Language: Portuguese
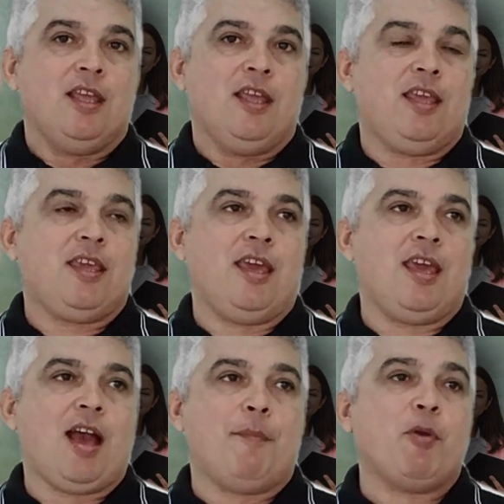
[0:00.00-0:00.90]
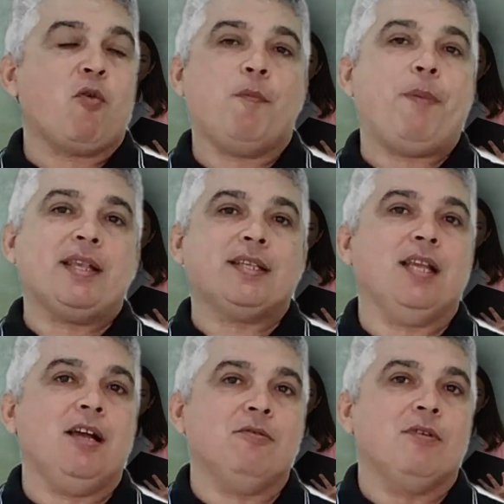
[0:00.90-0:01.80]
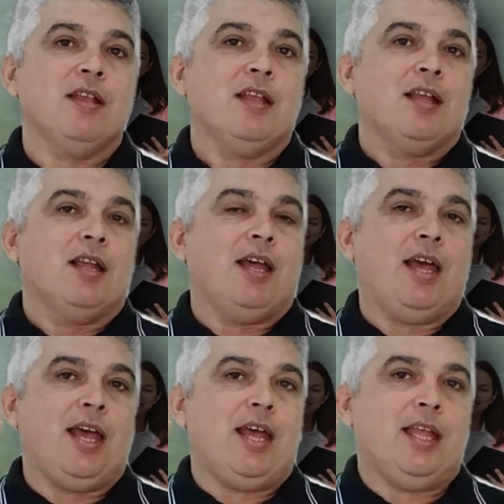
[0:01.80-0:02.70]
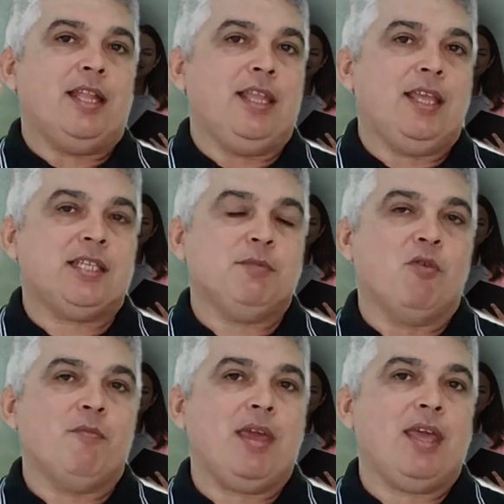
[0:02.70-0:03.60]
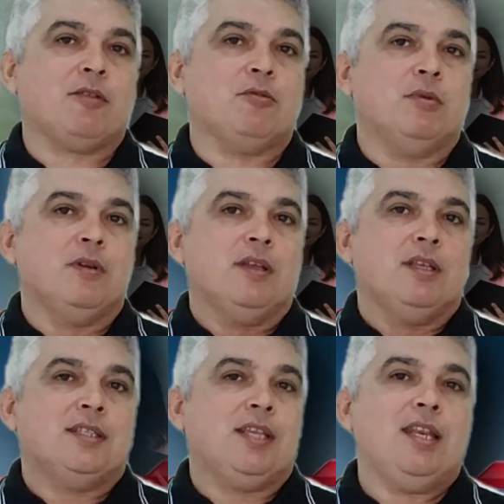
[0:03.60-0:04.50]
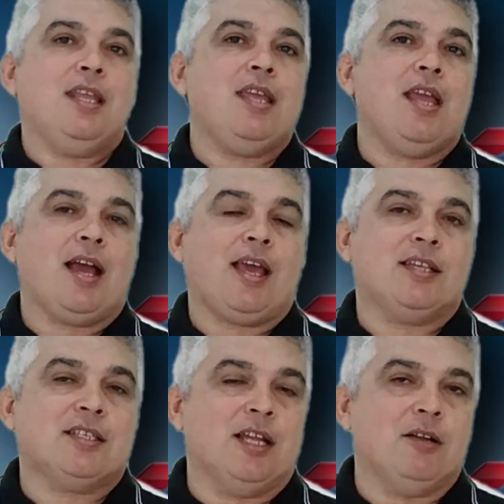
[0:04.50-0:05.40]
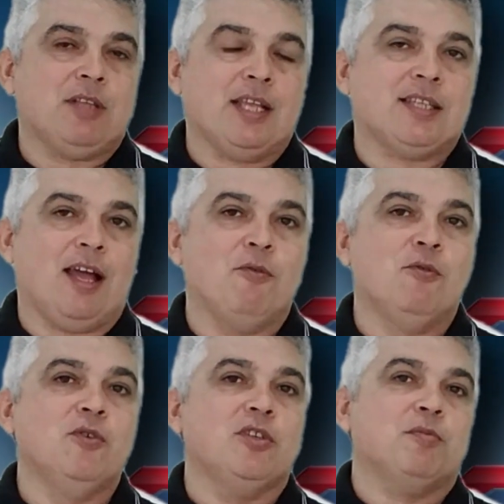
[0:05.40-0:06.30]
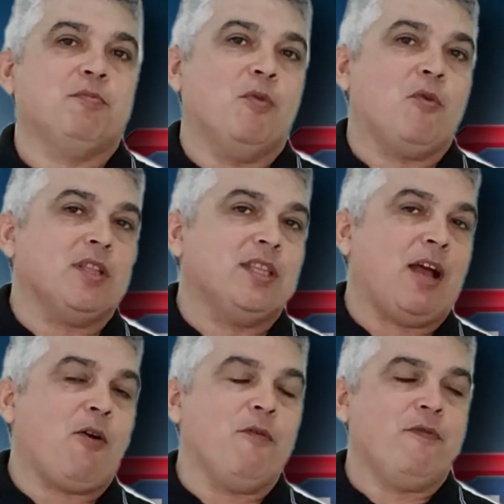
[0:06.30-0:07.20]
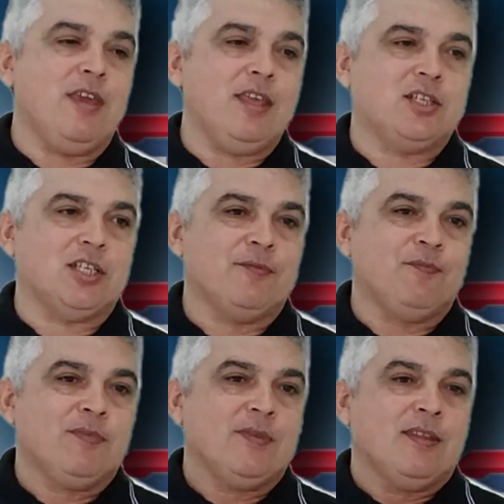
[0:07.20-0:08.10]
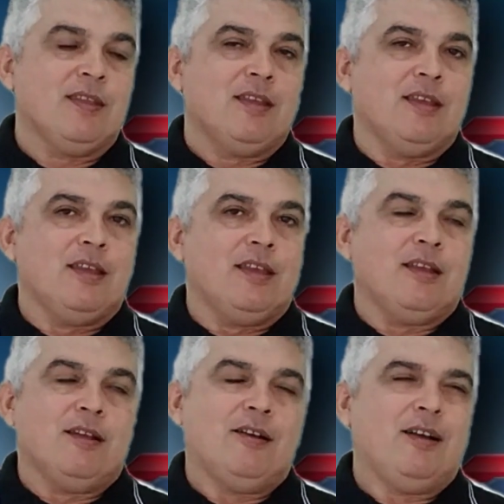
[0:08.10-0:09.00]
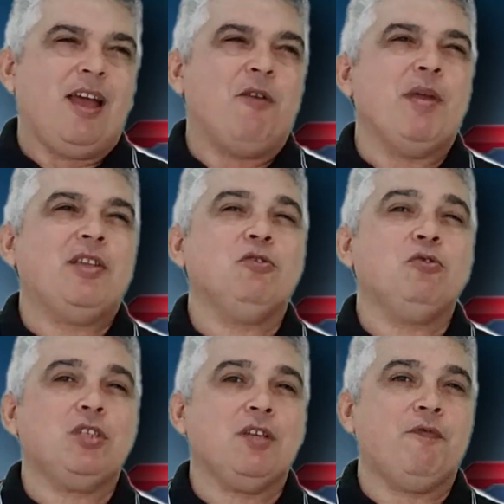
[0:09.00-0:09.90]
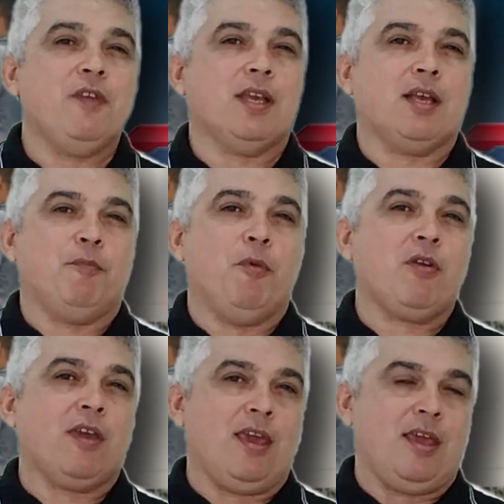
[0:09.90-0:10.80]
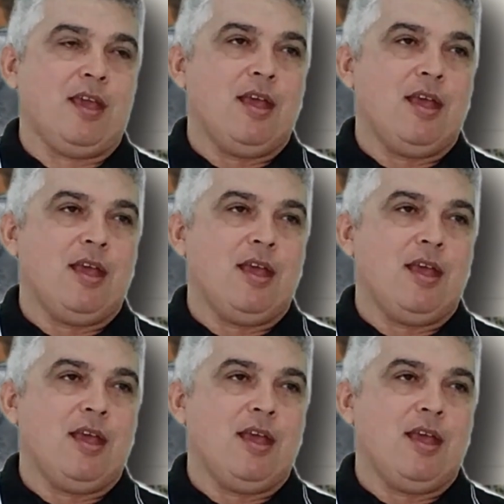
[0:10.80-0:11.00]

e que a preocupação é, nesse momento seria a questão da saúde por conta da Covid realmente não justifica, porque